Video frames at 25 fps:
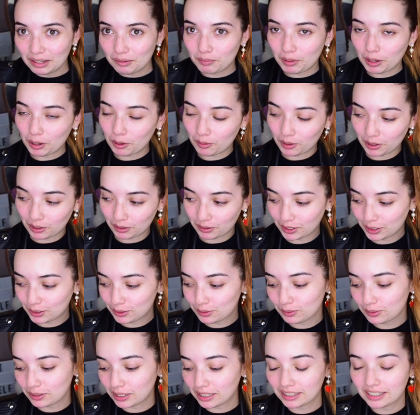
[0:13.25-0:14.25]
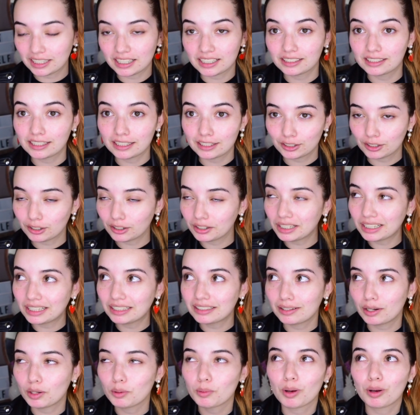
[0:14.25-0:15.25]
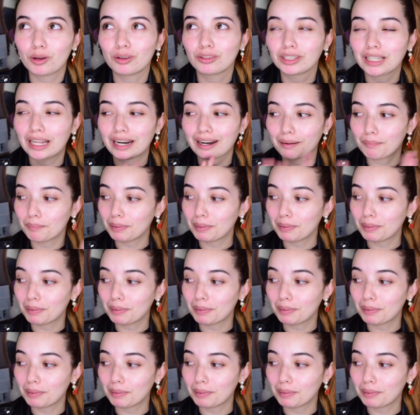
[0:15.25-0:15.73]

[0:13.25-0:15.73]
pero bueno, es una triste historia, se los voy a contar